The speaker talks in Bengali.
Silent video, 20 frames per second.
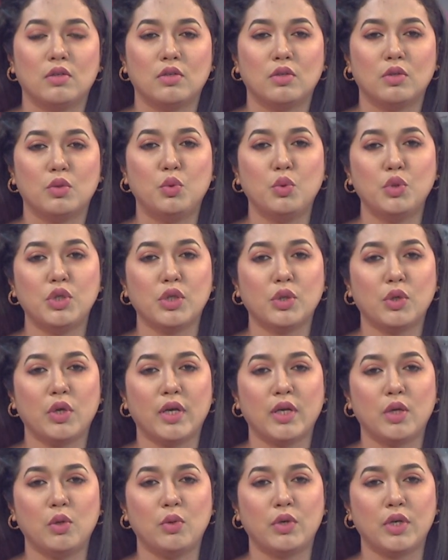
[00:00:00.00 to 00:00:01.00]
গুটি
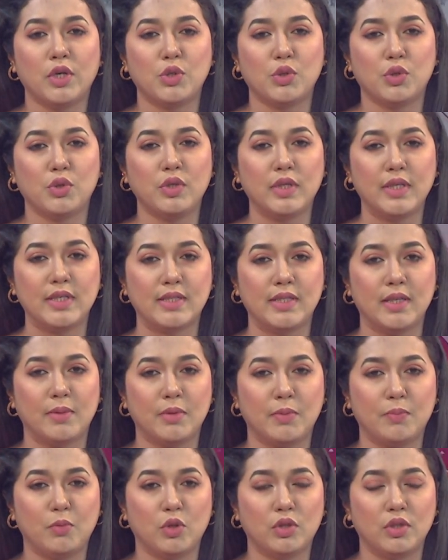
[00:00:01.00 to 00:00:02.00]
কয়েক লোকের জন্য
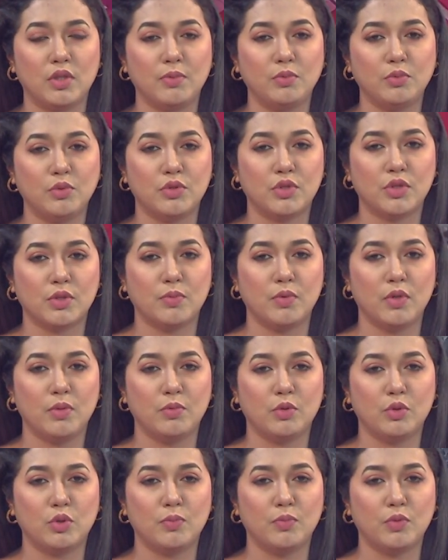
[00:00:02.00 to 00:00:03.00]
ইসলামের বদনাম হচ্ছে বলে
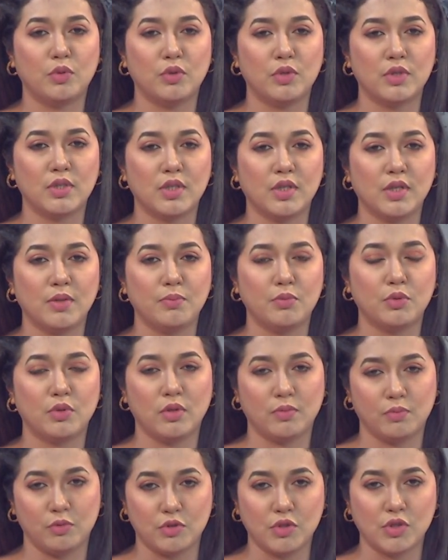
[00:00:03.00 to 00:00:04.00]
মন্তব্য করেছেন
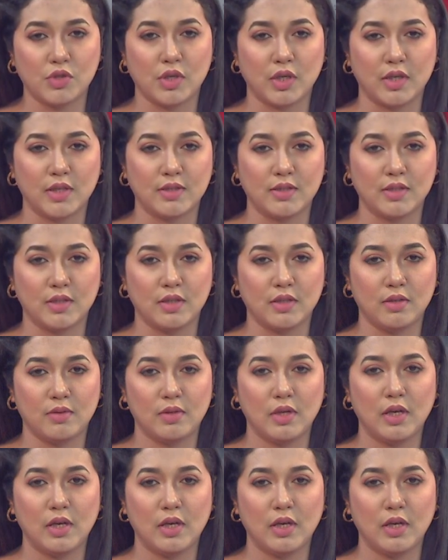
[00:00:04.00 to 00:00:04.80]
প্রধানমন্ত্রী শেখ হাসিনা